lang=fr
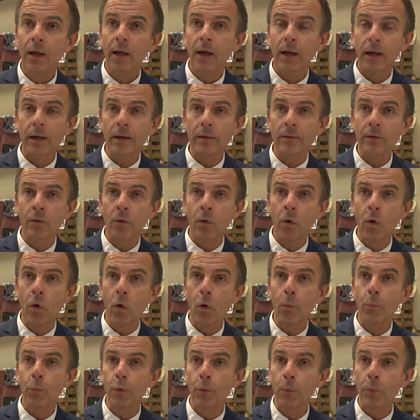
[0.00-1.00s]
elles
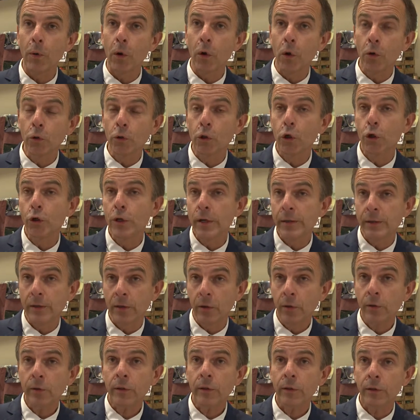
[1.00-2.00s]
ont pu prendre
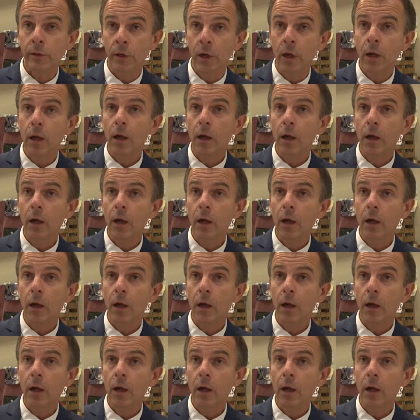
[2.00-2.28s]
connaissance